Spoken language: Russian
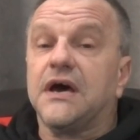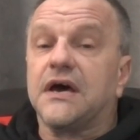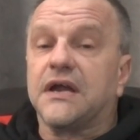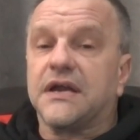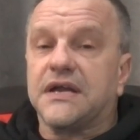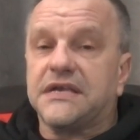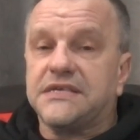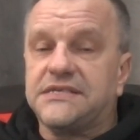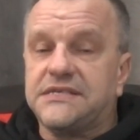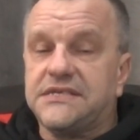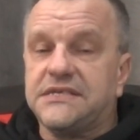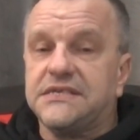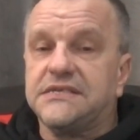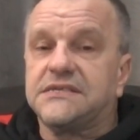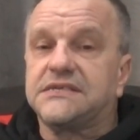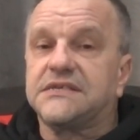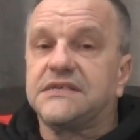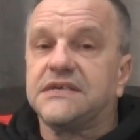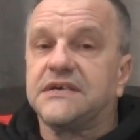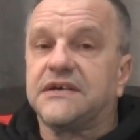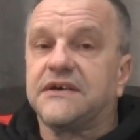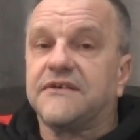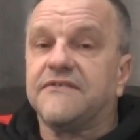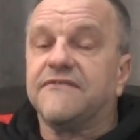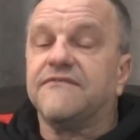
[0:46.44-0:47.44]

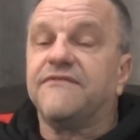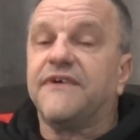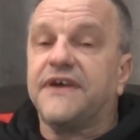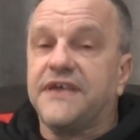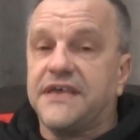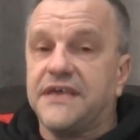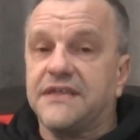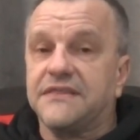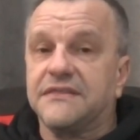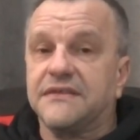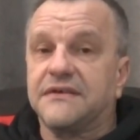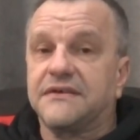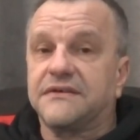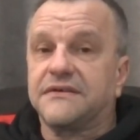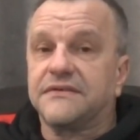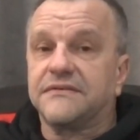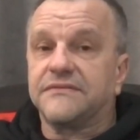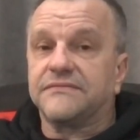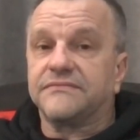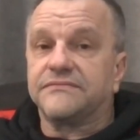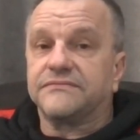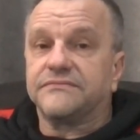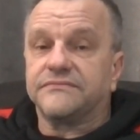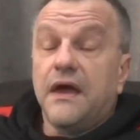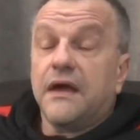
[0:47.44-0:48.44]
российских военных.
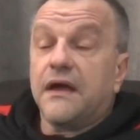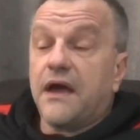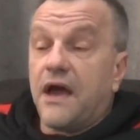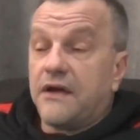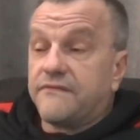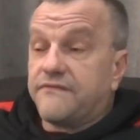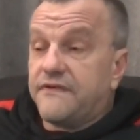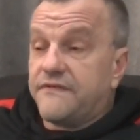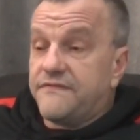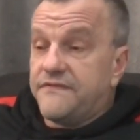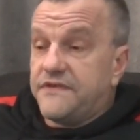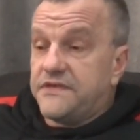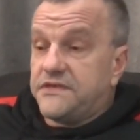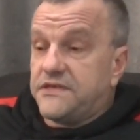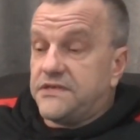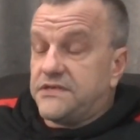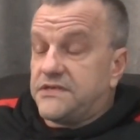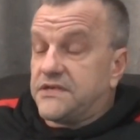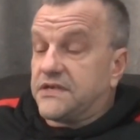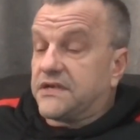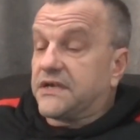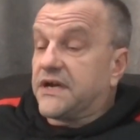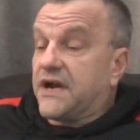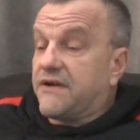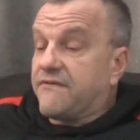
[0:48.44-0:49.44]
Как вы
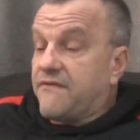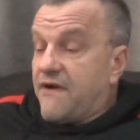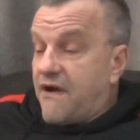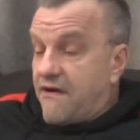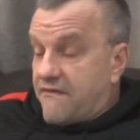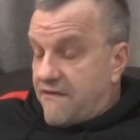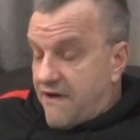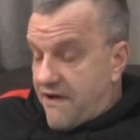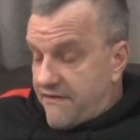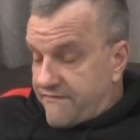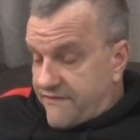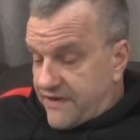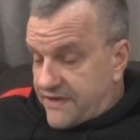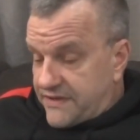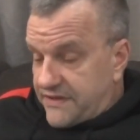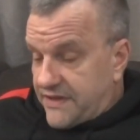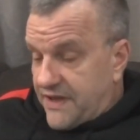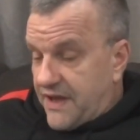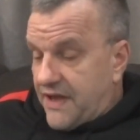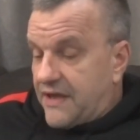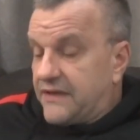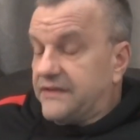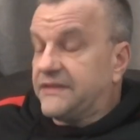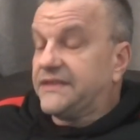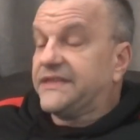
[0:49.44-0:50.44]
видите, кровавая
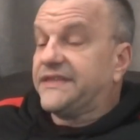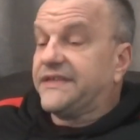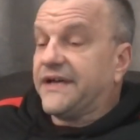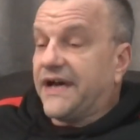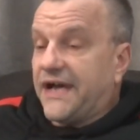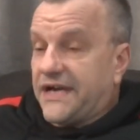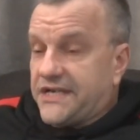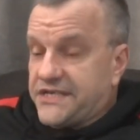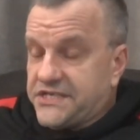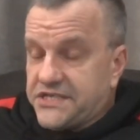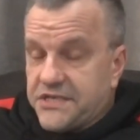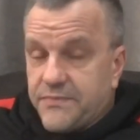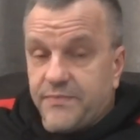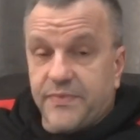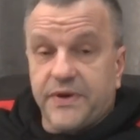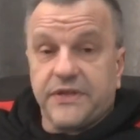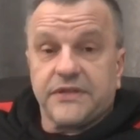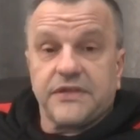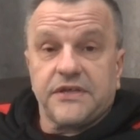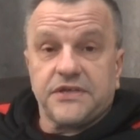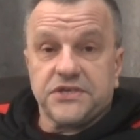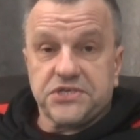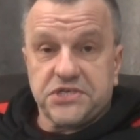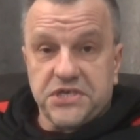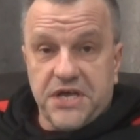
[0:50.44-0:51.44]
война дальше
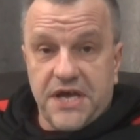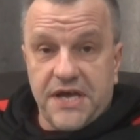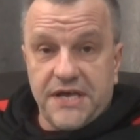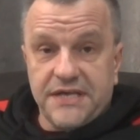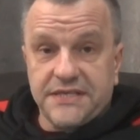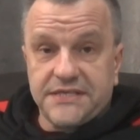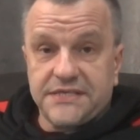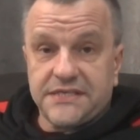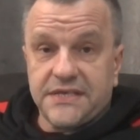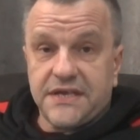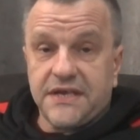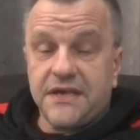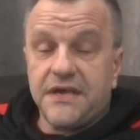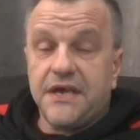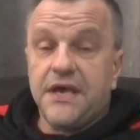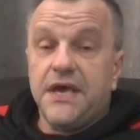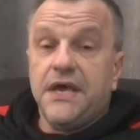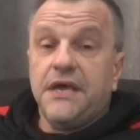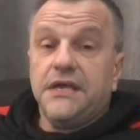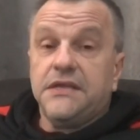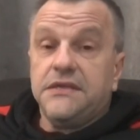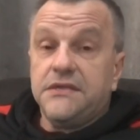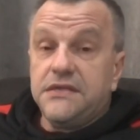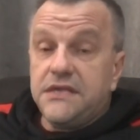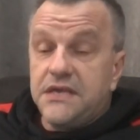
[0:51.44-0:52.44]
продолжается,
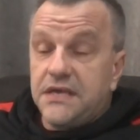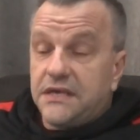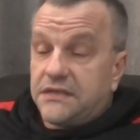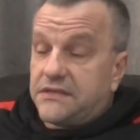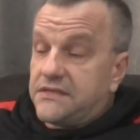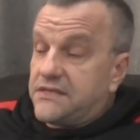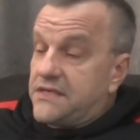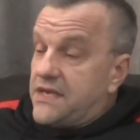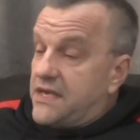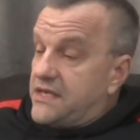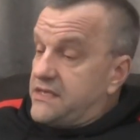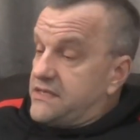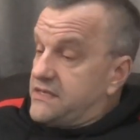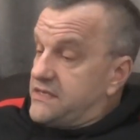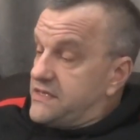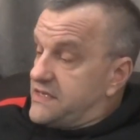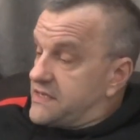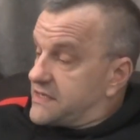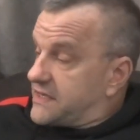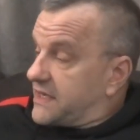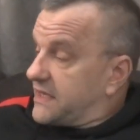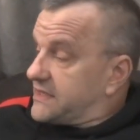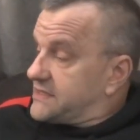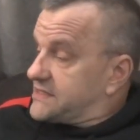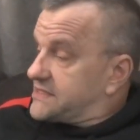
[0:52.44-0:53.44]
нет ей
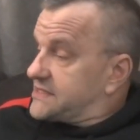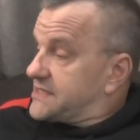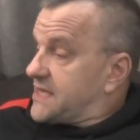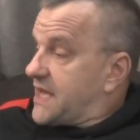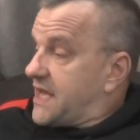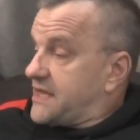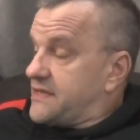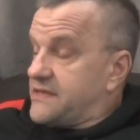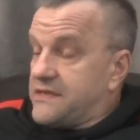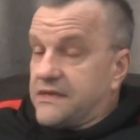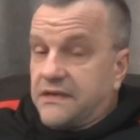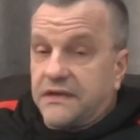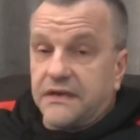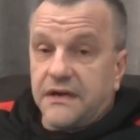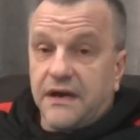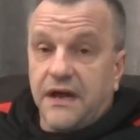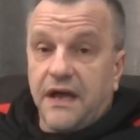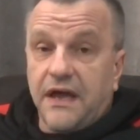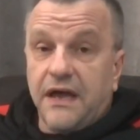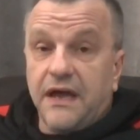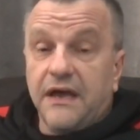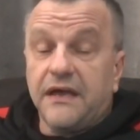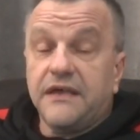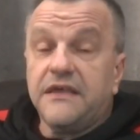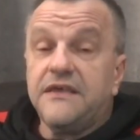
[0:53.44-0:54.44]
ни конца, ни
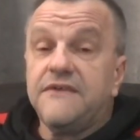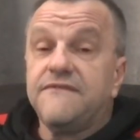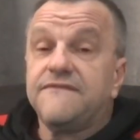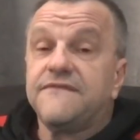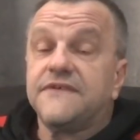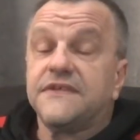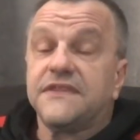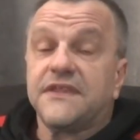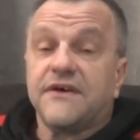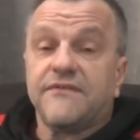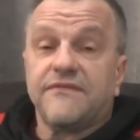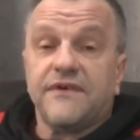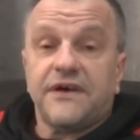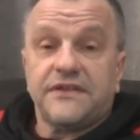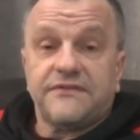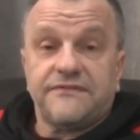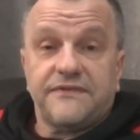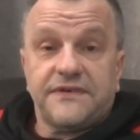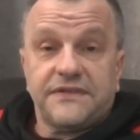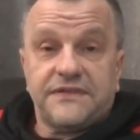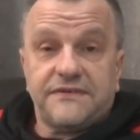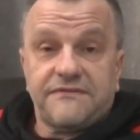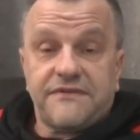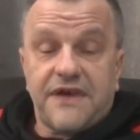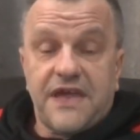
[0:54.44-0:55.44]
края, и виноват
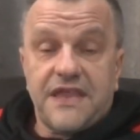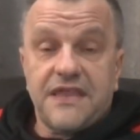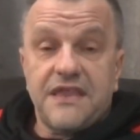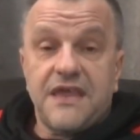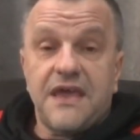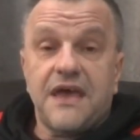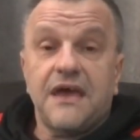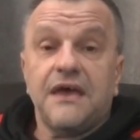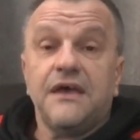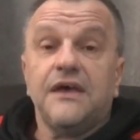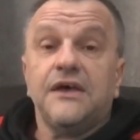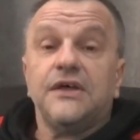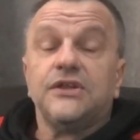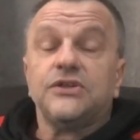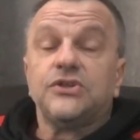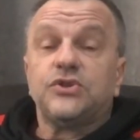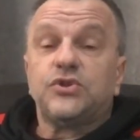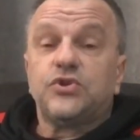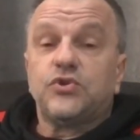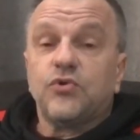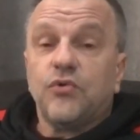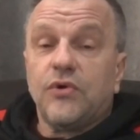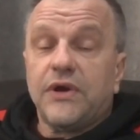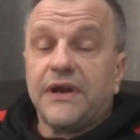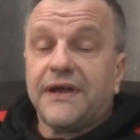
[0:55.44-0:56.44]
в этой войне
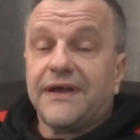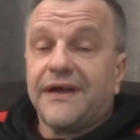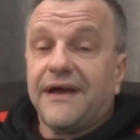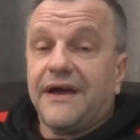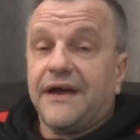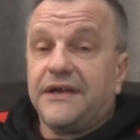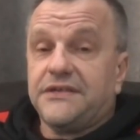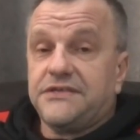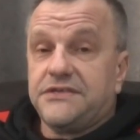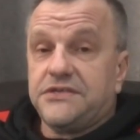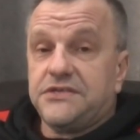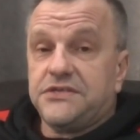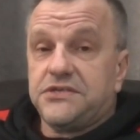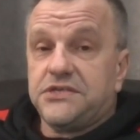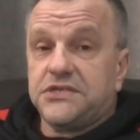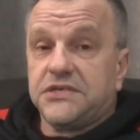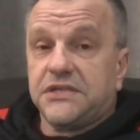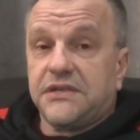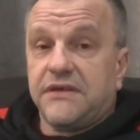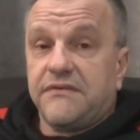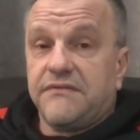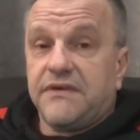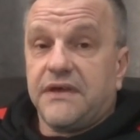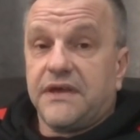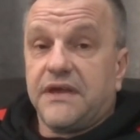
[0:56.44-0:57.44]
только один
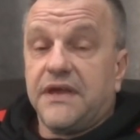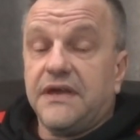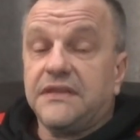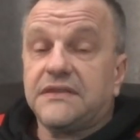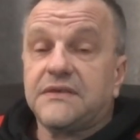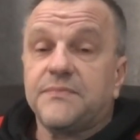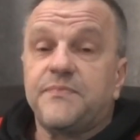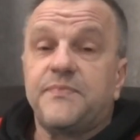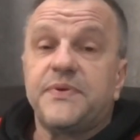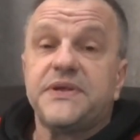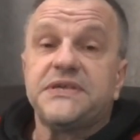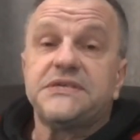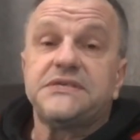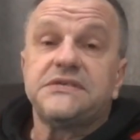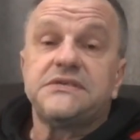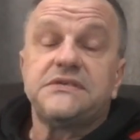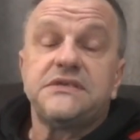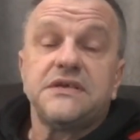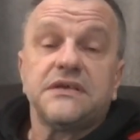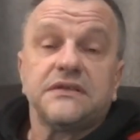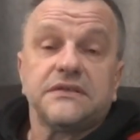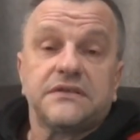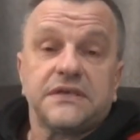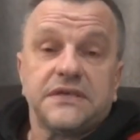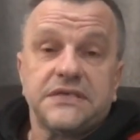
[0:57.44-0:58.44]
человек. Это
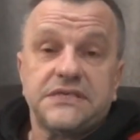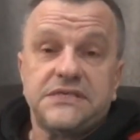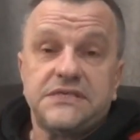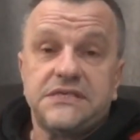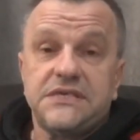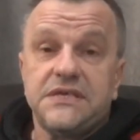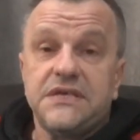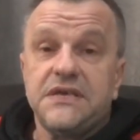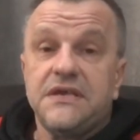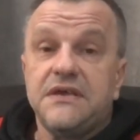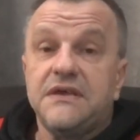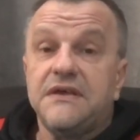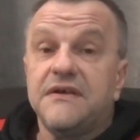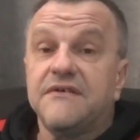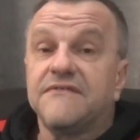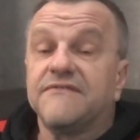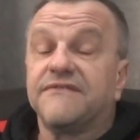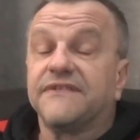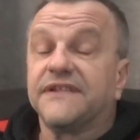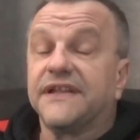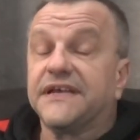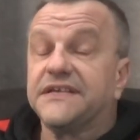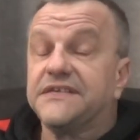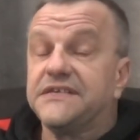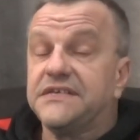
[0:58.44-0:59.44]
президент России
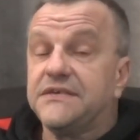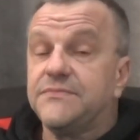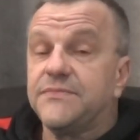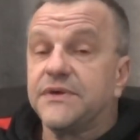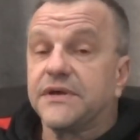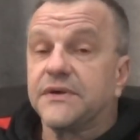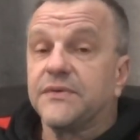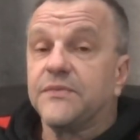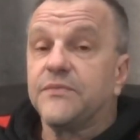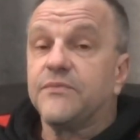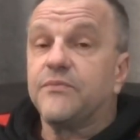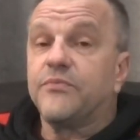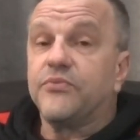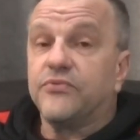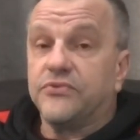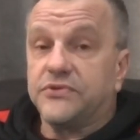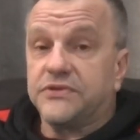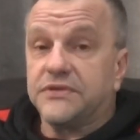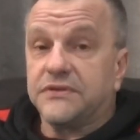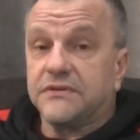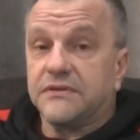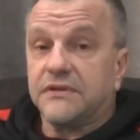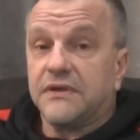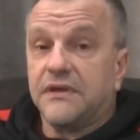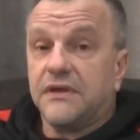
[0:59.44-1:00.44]
Владимир
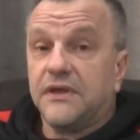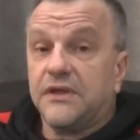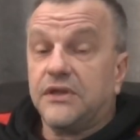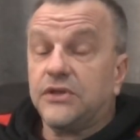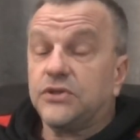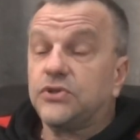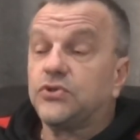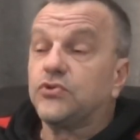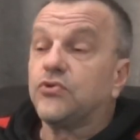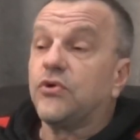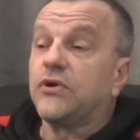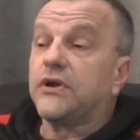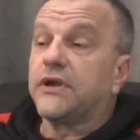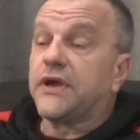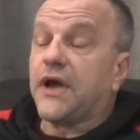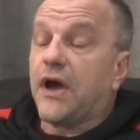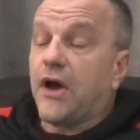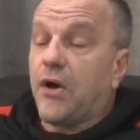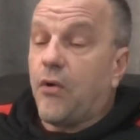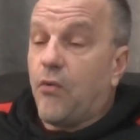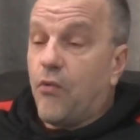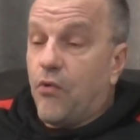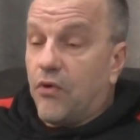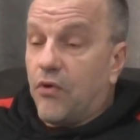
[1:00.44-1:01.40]
Путин. Только